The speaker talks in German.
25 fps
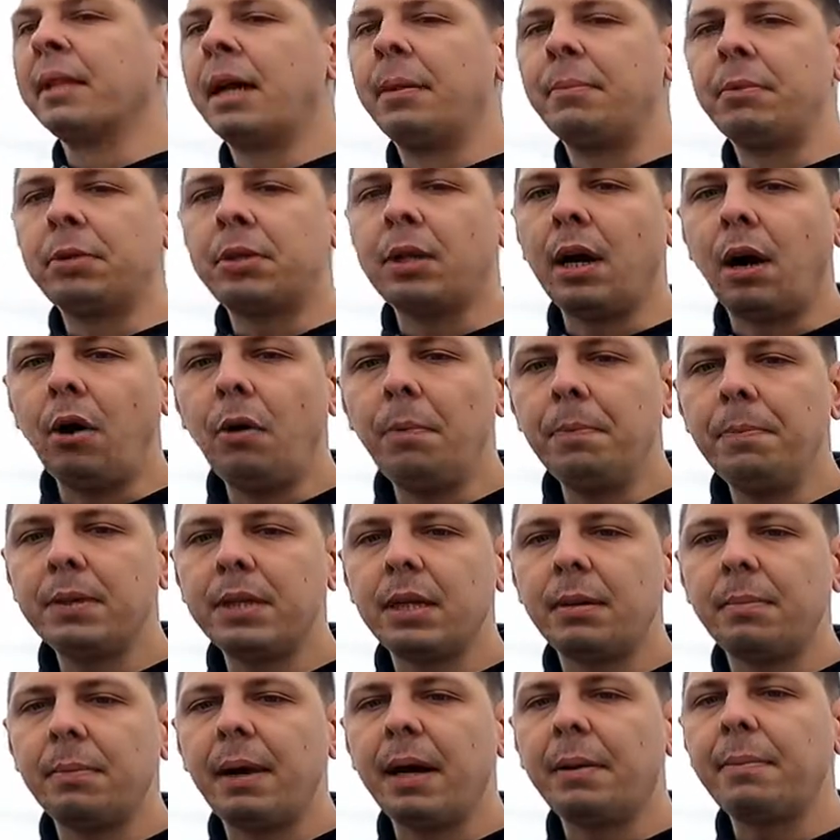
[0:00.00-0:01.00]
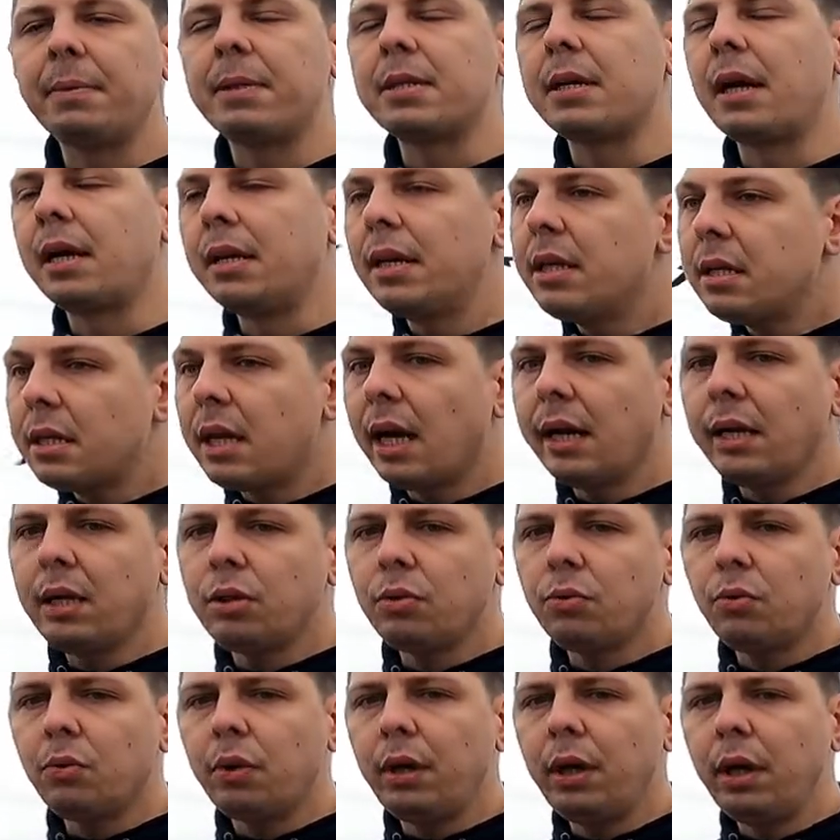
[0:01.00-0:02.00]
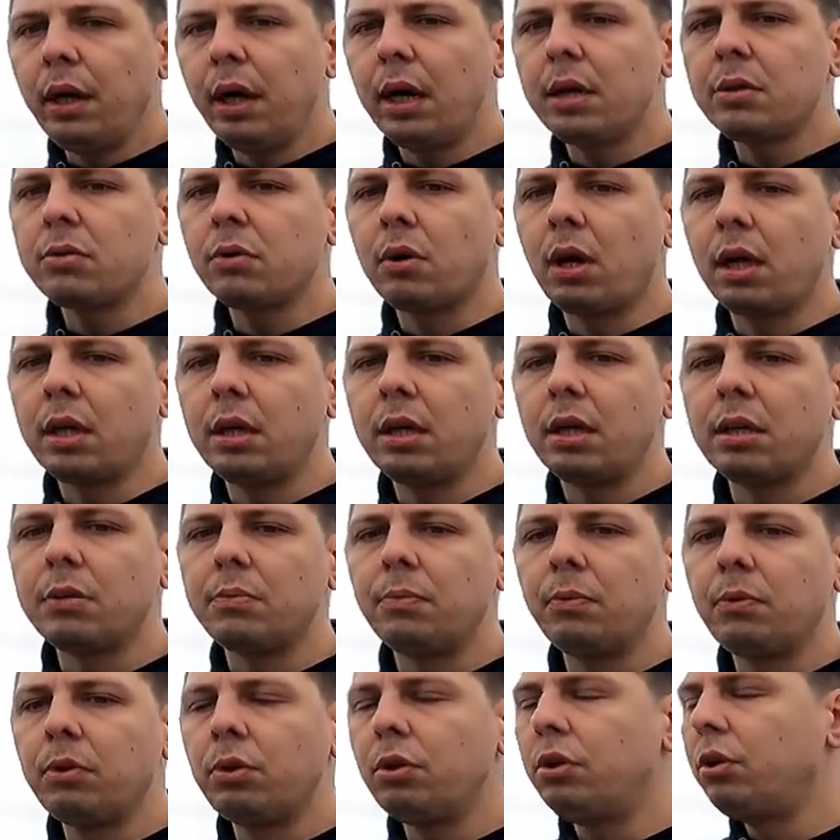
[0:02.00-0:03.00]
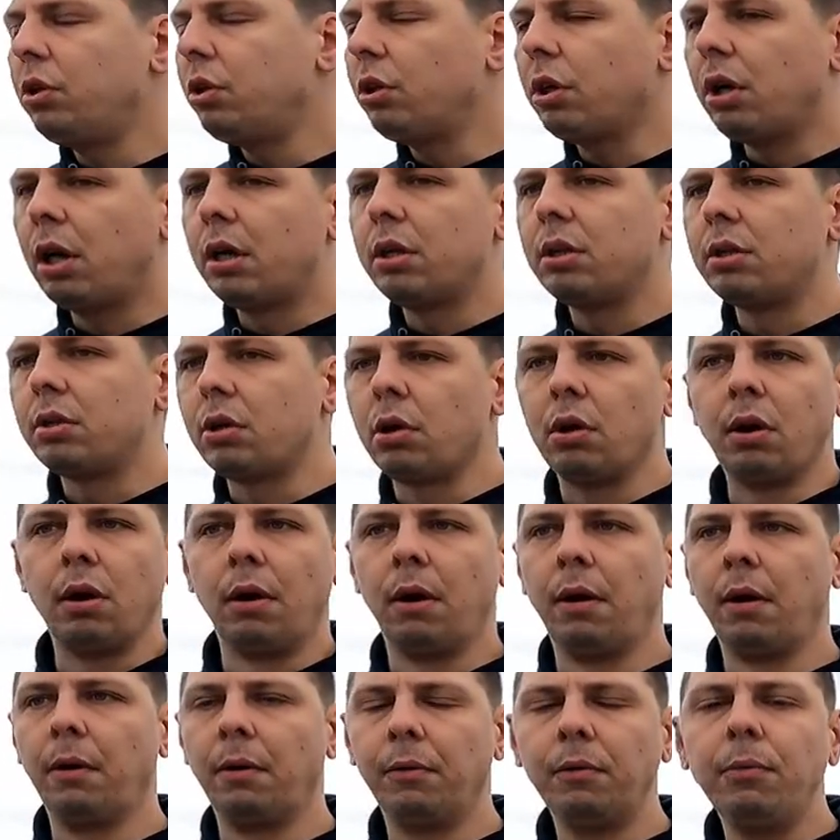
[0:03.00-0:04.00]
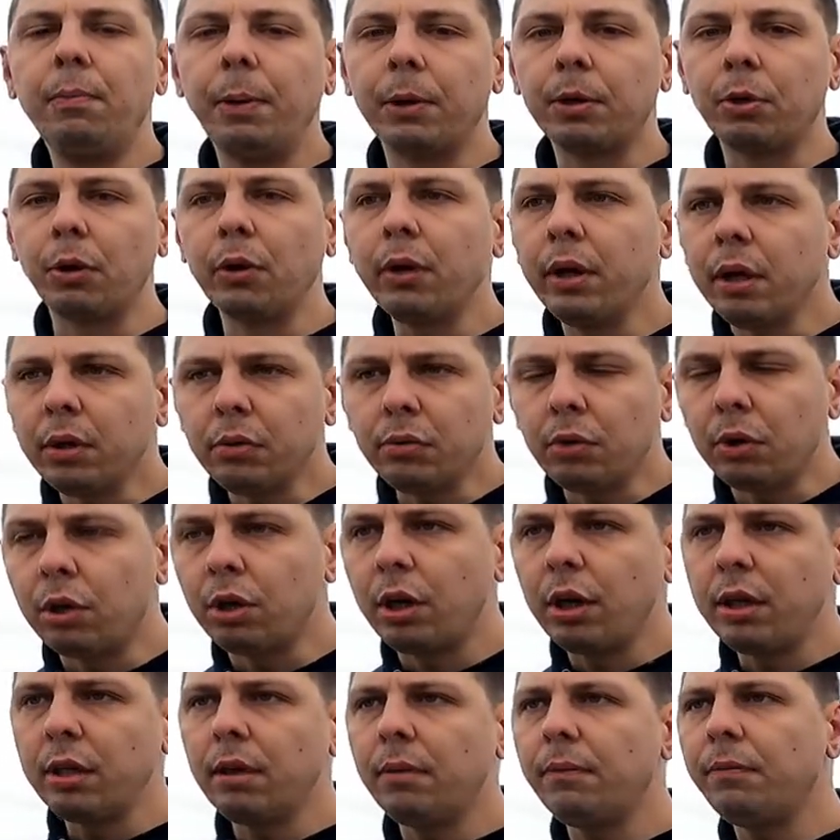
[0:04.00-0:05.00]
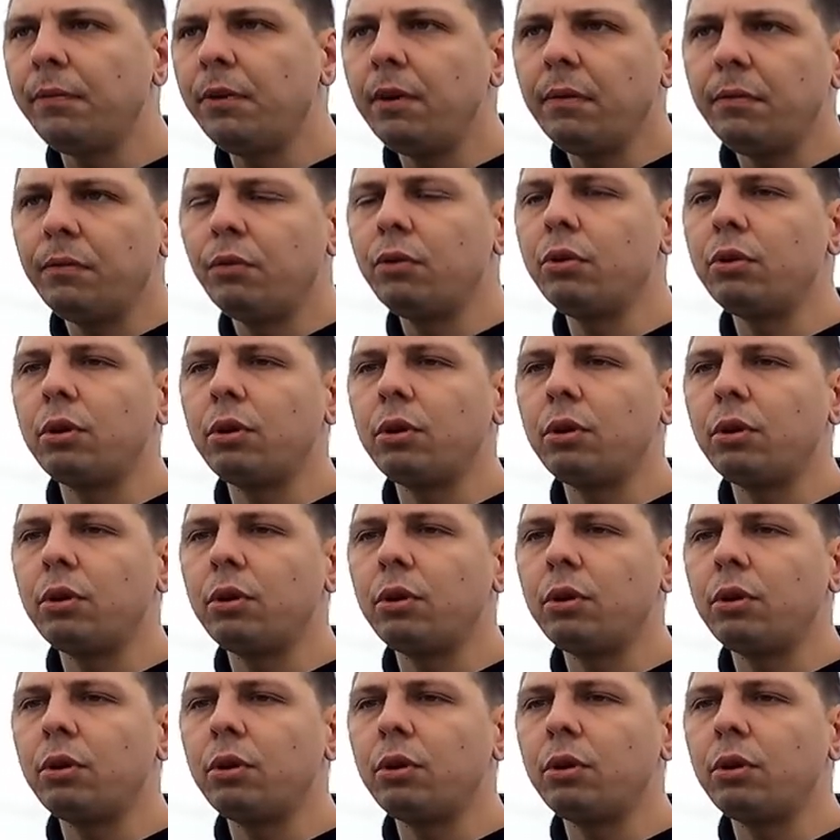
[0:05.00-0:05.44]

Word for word: Da müsst ihr auch ein bisschen mehr bezahlen. Ist eigentlich okay, also kann ich jetzt wirklich nicht als äh, überteuert oder schlecht empfinden,